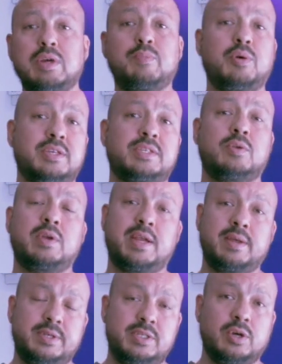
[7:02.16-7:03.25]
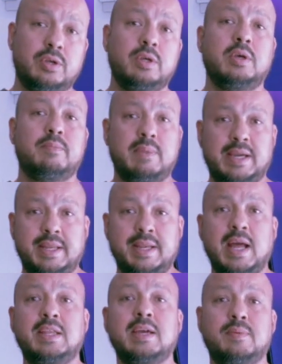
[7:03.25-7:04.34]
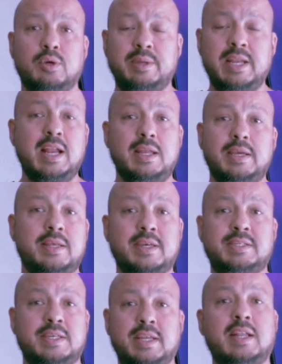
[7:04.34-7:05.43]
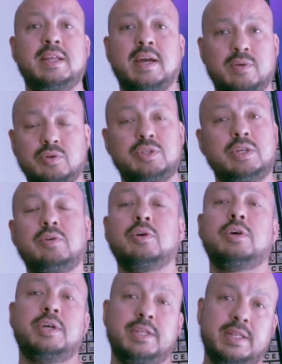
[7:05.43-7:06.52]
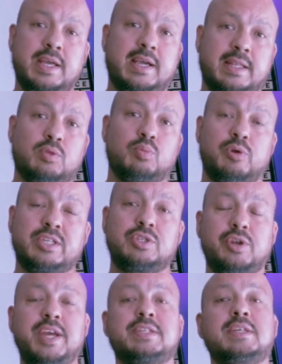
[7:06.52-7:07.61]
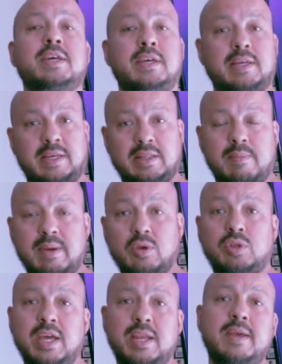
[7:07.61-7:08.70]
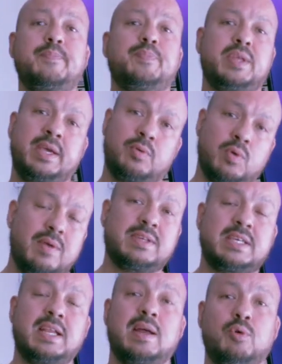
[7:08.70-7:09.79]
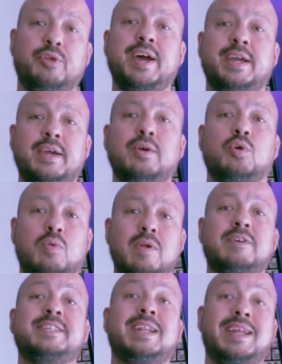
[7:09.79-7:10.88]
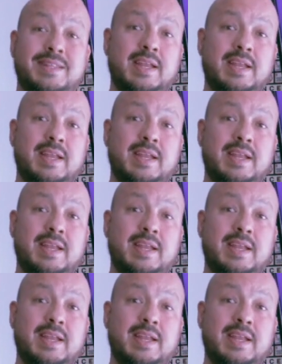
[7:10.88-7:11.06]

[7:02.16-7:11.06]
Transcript: yo ya puedo hacer una revisión vaginal y abdominal y decir el diagnóstico de qué tumoración es, qué tamaño tiene y cuál va a ser el abordaje o cuál va a ser la